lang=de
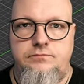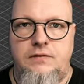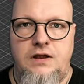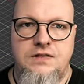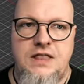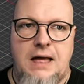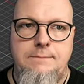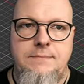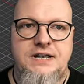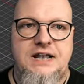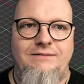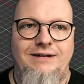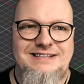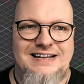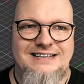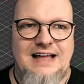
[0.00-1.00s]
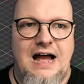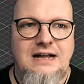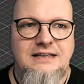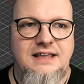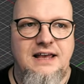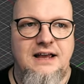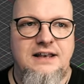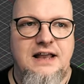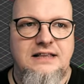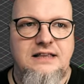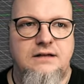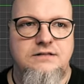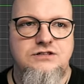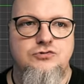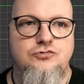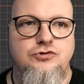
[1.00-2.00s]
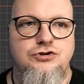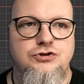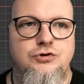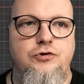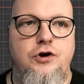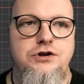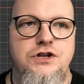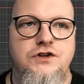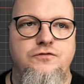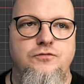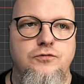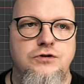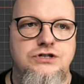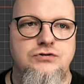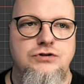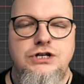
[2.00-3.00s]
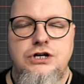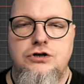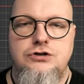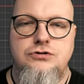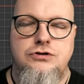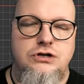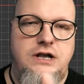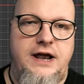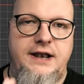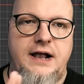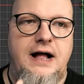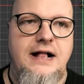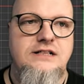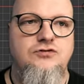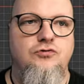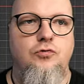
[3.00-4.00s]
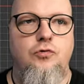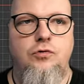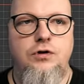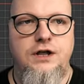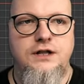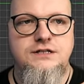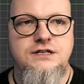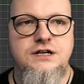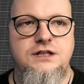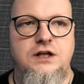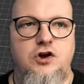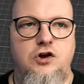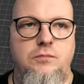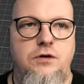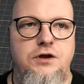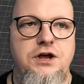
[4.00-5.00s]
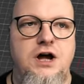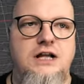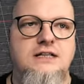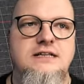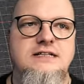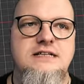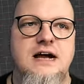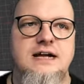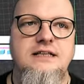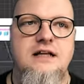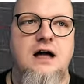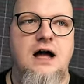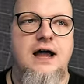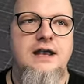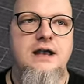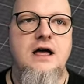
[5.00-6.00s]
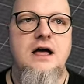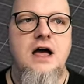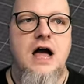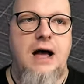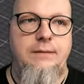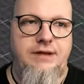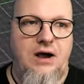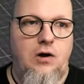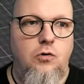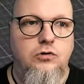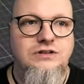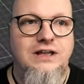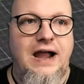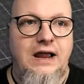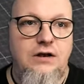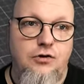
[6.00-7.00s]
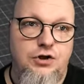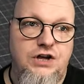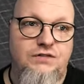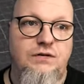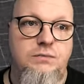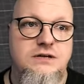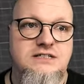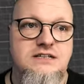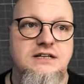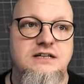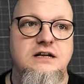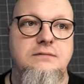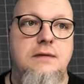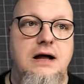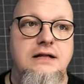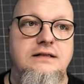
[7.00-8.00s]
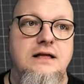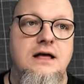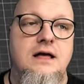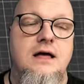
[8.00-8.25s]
und habe mir da was erdacht, denke, na, das, so könnte es funktionieren, so eine kleine Halterung jetzt hier, da kommen Löcher an die Seite rein. Habe ich auch drei Löcher, wie man sieht, gemacht,